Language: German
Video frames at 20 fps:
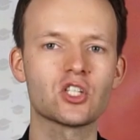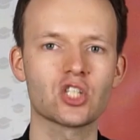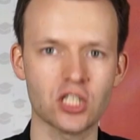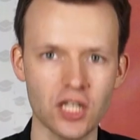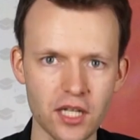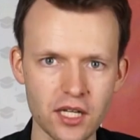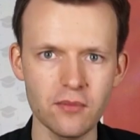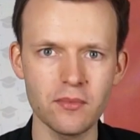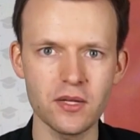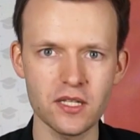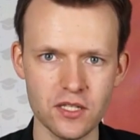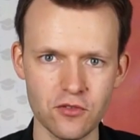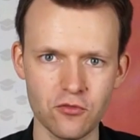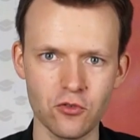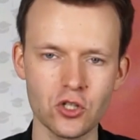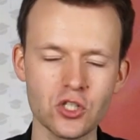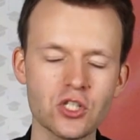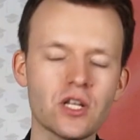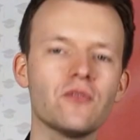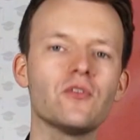sich standardmäßig
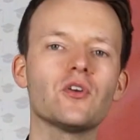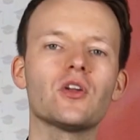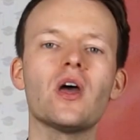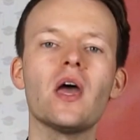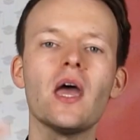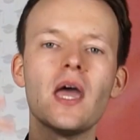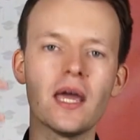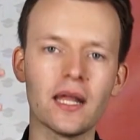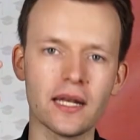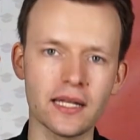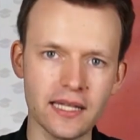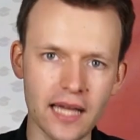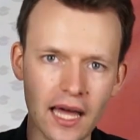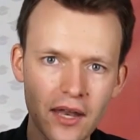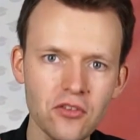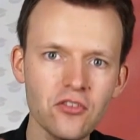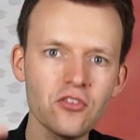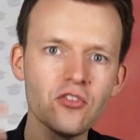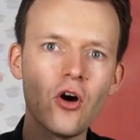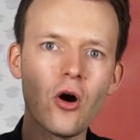vorstellen würde. Ein
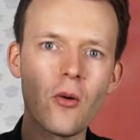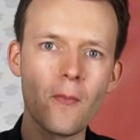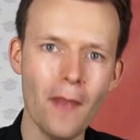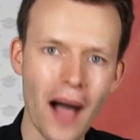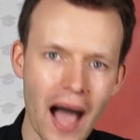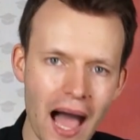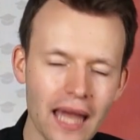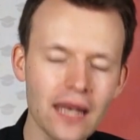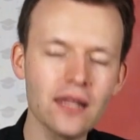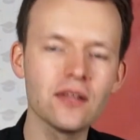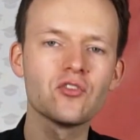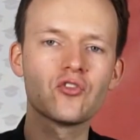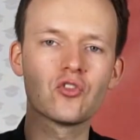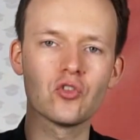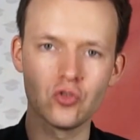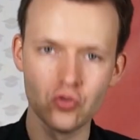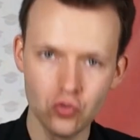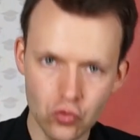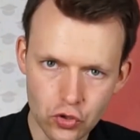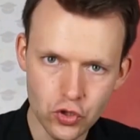ganz
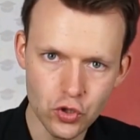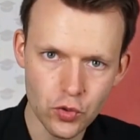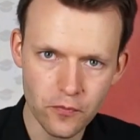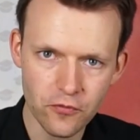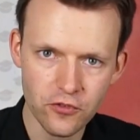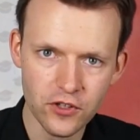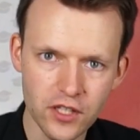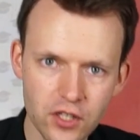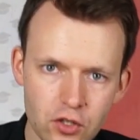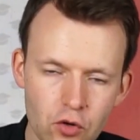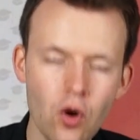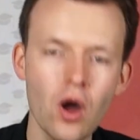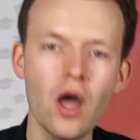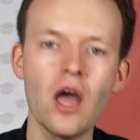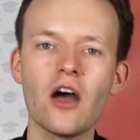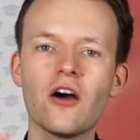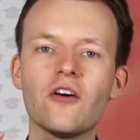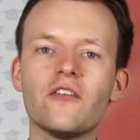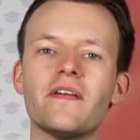normales YouTube-Video,